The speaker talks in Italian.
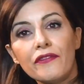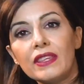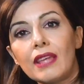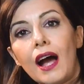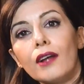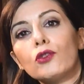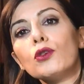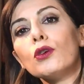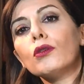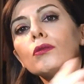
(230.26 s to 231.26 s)

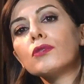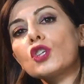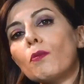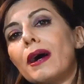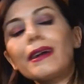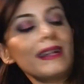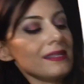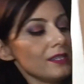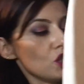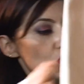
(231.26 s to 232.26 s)
avvitato, insomma
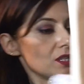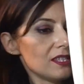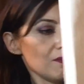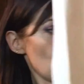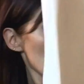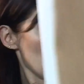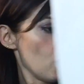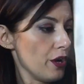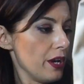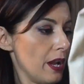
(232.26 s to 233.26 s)
classicissimo
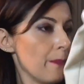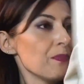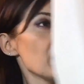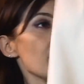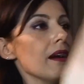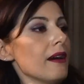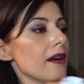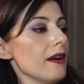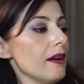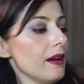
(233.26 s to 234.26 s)
con eh,
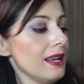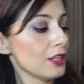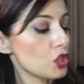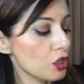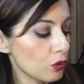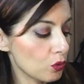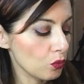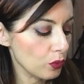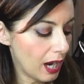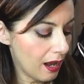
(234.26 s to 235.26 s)
la
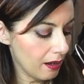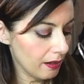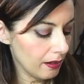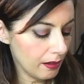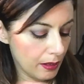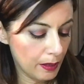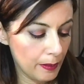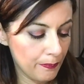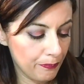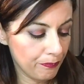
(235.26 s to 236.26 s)
cintura,
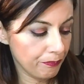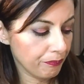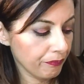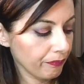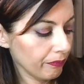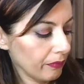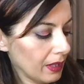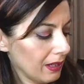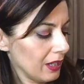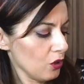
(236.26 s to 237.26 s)
ehm,
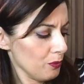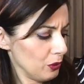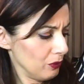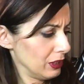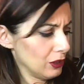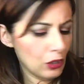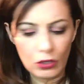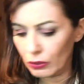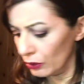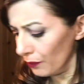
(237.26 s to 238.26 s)
che oh mio dio,
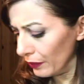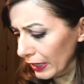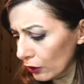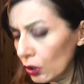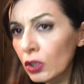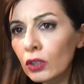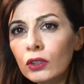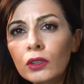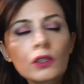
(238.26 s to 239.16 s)
non vedo,